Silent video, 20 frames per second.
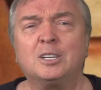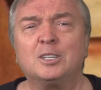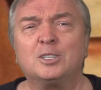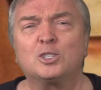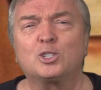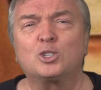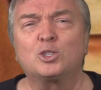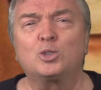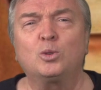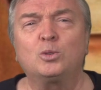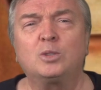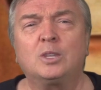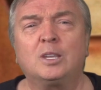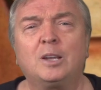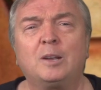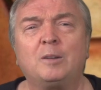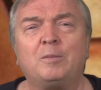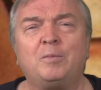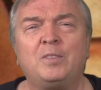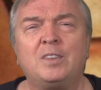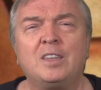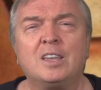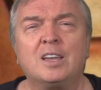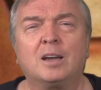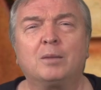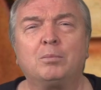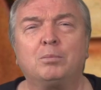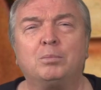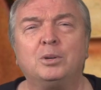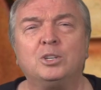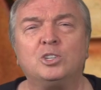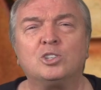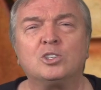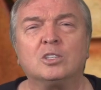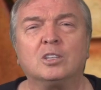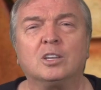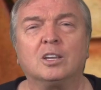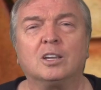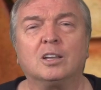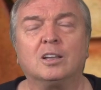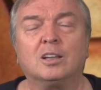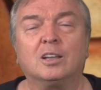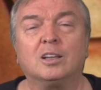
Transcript: что-то необычное –